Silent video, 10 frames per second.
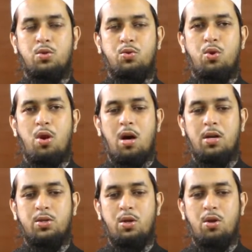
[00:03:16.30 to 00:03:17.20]
রসুল্লাহ
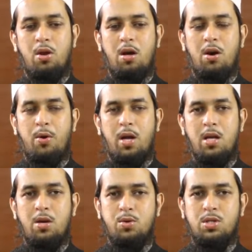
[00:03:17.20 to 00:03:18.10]
সাল্লাহ
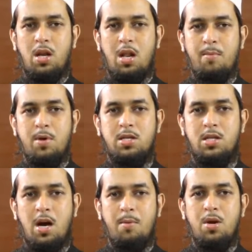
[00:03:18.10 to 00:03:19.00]
আলহি ওসাল্লামের
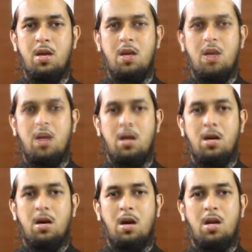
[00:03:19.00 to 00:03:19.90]
সাহাবি
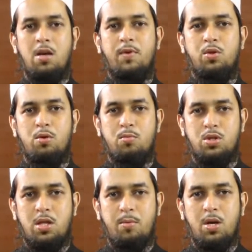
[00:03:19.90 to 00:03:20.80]
খলিফতুল
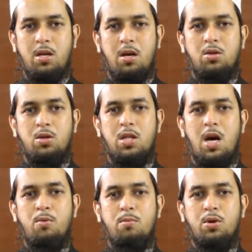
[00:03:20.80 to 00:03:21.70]
মুসলিমিন হজরত
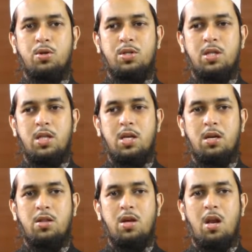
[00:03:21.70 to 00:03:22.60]
আবু বকর সিদ্দিক
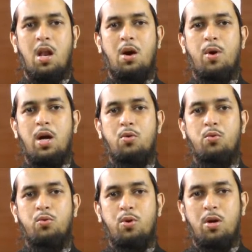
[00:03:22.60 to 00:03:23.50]
হদি আল্লাহ
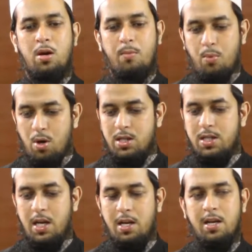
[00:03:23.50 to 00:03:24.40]
আনহু
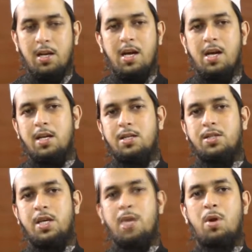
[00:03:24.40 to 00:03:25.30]
বলেছেন
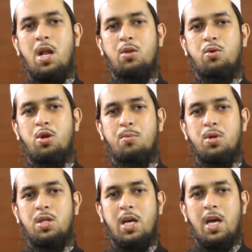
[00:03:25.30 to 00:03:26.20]
যে
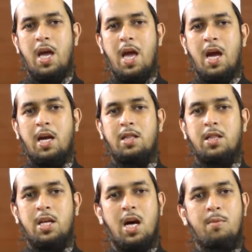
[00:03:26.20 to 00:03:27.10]
মিলাদুলনবীতে এক
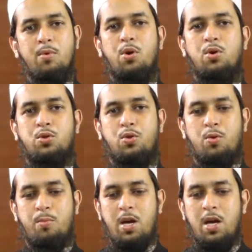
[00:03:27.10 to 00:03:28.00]
দীর্হাম খরচ
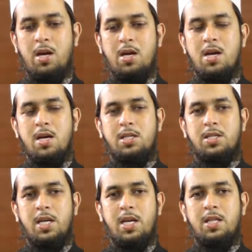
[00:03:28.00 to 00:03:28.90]
করবে
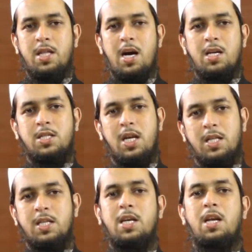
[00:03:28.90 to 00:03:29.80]
সে তার
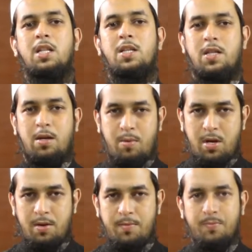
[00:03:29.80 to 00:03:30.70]
সাথে জান্নাতে থাকবে